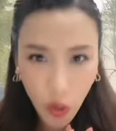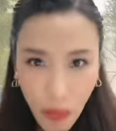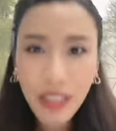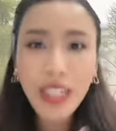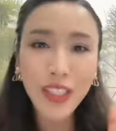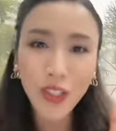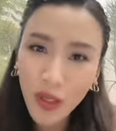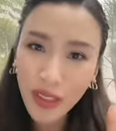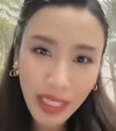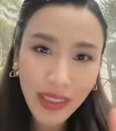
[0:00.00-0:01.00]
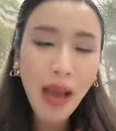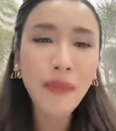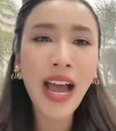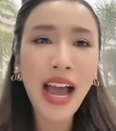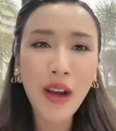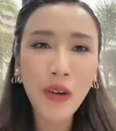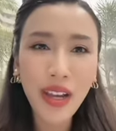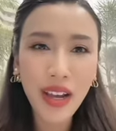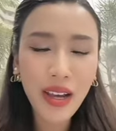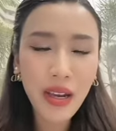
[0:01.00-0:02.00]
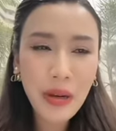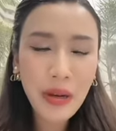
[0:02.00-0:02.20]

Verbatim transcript: วเชื่อว่าประชาชนที่ตามข่าวเนี่ย